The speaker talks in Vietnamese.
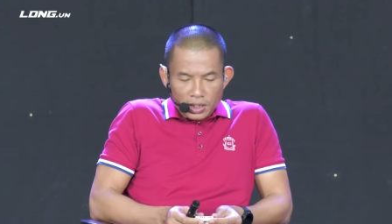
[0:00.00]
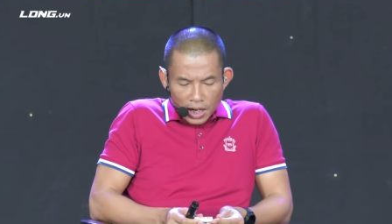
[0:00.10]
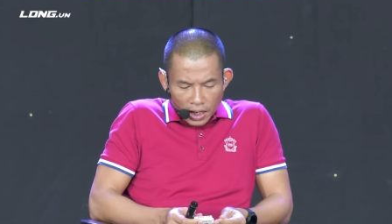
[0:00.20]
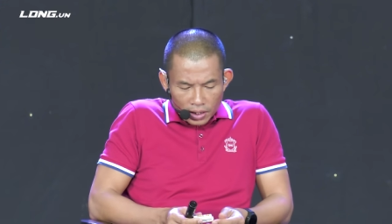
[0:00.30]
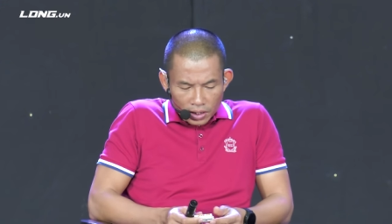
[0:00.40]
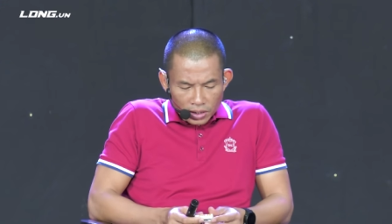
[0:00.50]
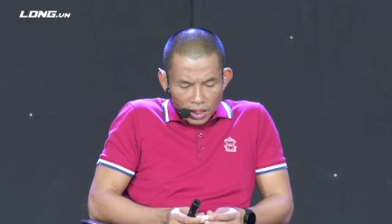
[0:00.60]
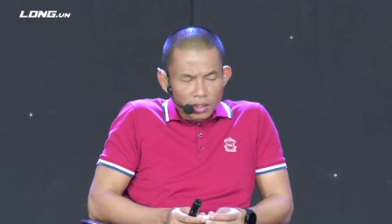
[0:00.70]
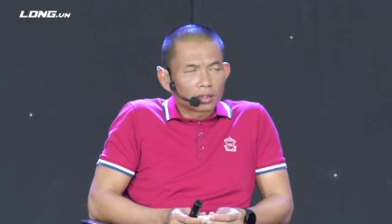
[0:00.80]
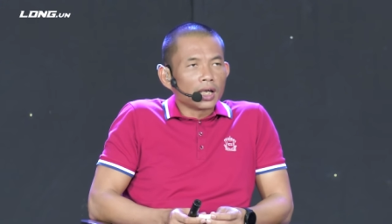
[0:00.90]
thế này trên
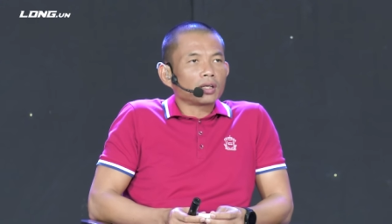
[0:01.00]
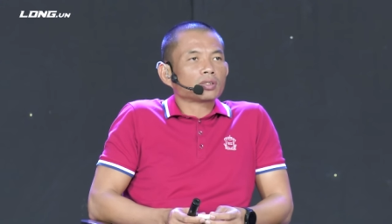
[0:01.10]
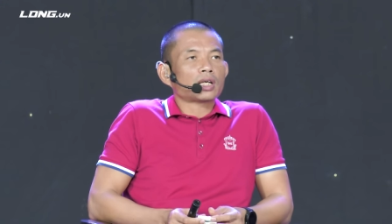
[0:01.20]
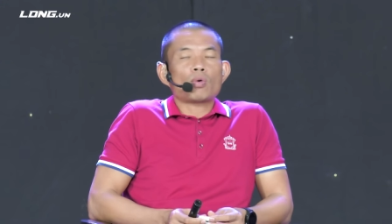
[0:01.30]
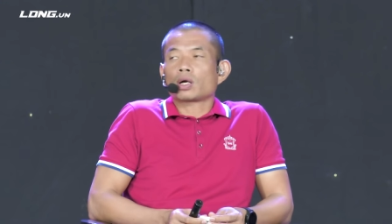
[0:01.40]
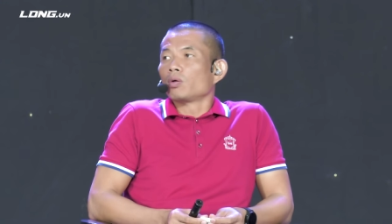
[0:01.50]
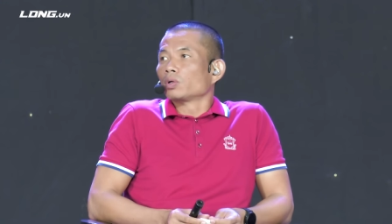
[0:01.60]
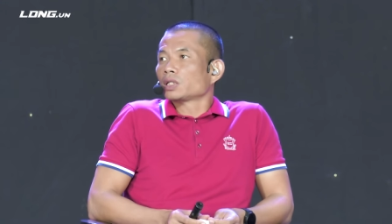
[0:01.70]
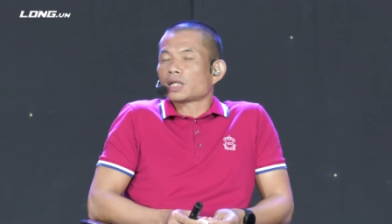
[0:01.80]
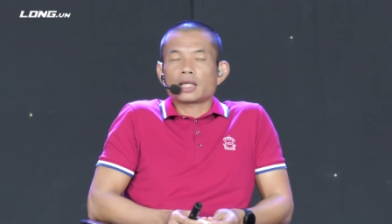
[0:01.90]
thực tiễn nó sẽ hoạt động nó
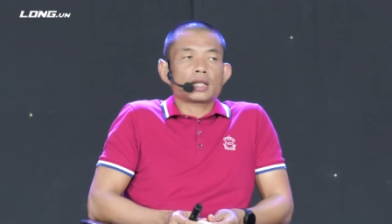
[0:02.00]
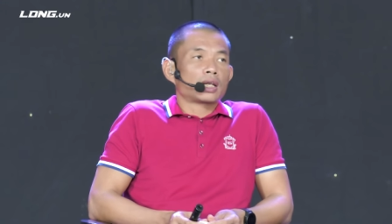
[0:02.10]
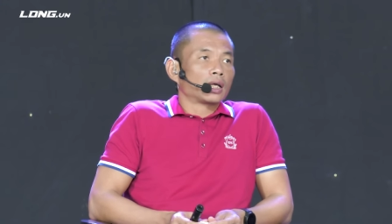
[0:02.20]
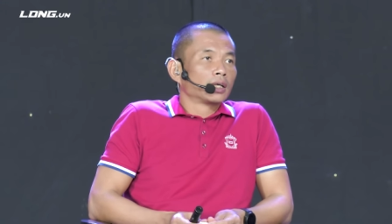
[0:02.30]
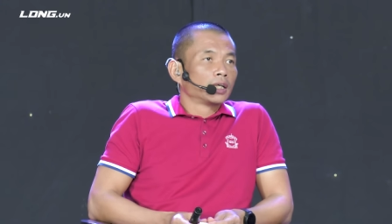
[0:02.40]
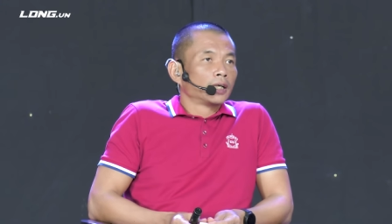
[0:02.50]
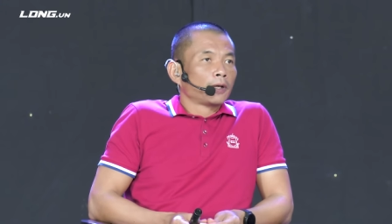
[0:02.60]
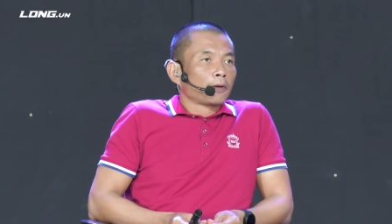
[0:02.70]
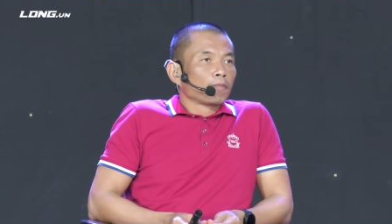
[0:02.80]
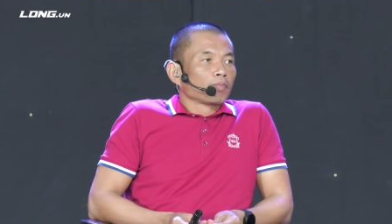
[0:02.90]
sẽ chạy như này này
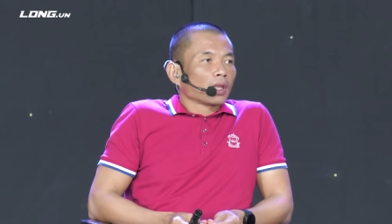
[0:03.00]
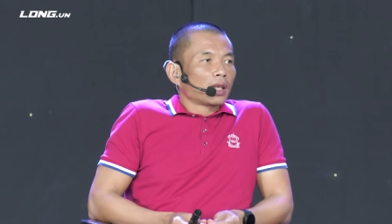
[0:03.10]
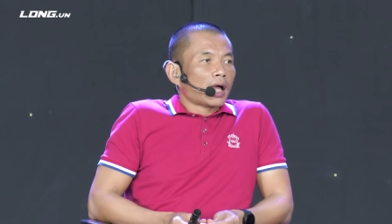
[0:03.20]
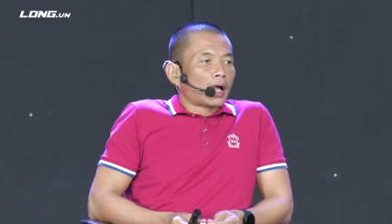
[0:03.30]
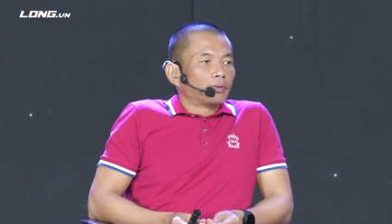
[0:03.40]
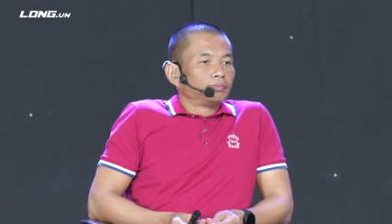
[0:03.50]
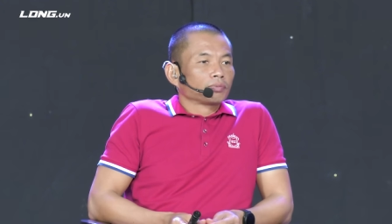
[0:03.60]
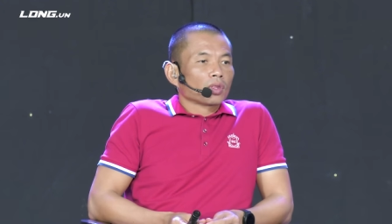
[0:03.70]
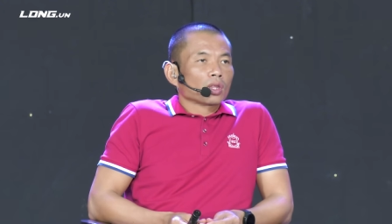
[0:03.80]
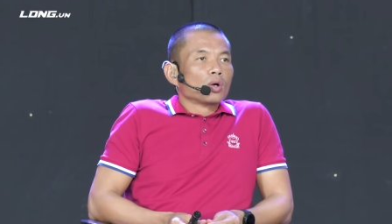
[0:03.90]
là
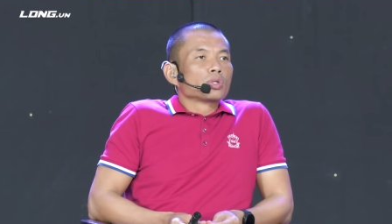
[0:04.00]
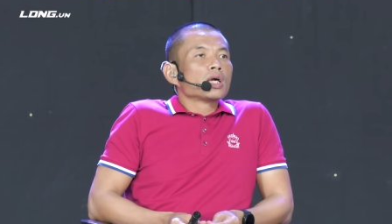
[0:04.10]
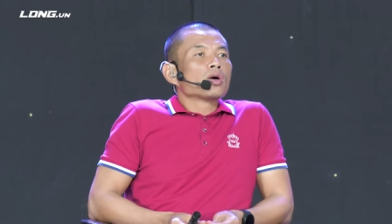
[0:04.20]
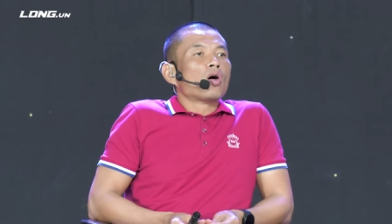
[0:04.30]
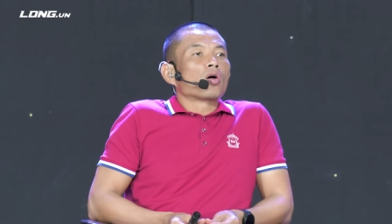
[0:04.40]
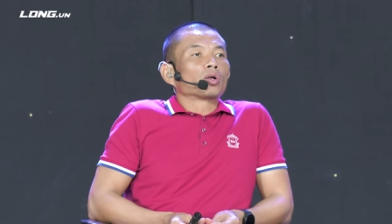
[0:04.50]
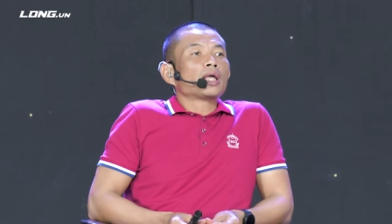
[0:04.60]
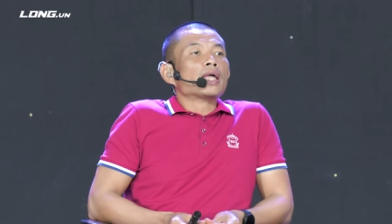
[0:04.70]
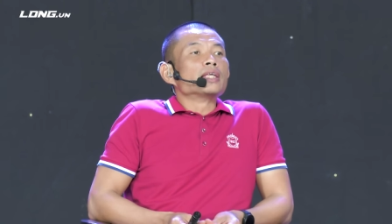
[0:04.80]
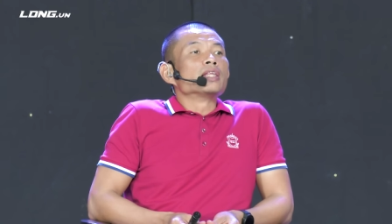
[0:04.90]
đầu tiên họ có
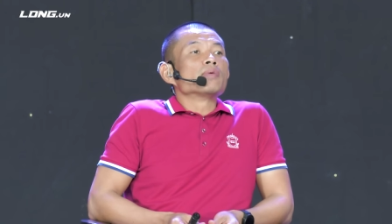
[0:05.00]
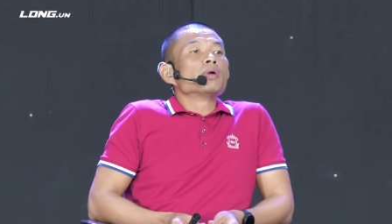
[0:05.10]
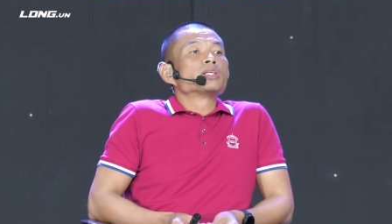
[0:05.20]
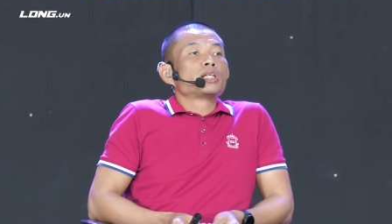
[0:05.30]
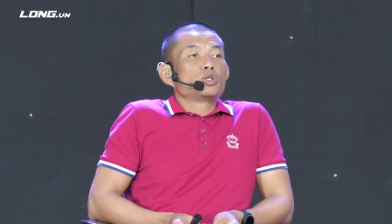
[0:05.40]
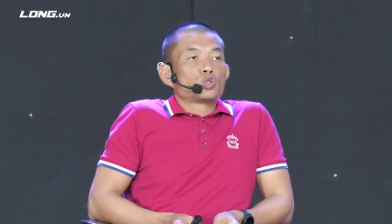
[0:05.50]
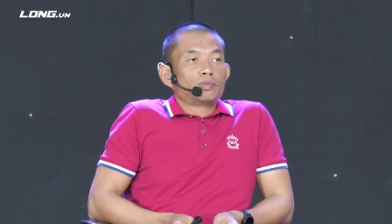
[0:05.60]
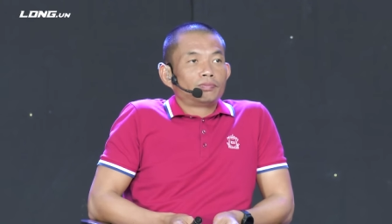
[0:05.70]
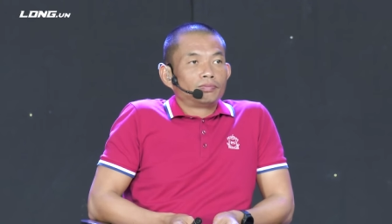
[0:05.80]
thể nhìn thấy mình trên YouTube